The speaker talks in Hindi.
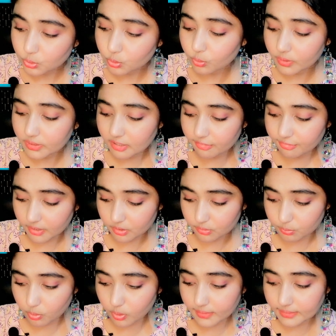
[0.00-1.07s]
तो ये
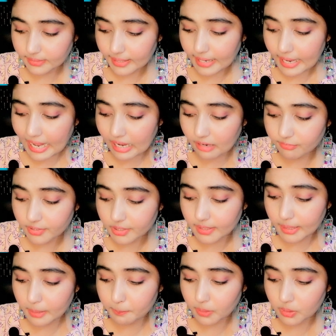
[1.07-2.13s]
फेस वॉश है
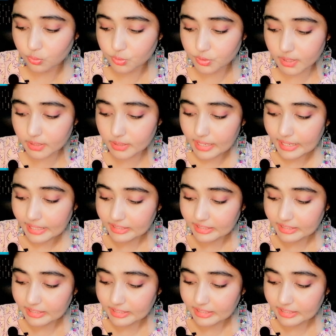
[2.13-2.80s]
एवरीडे पोल्यूशन